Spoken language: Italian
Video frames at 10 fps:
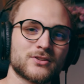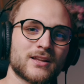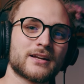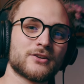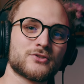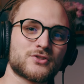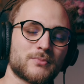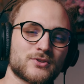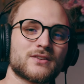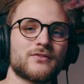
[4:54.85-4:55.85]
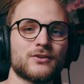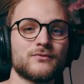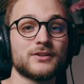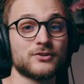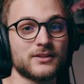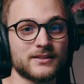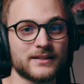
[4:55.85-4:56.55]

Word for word: in modo tale che io ci possa fare un video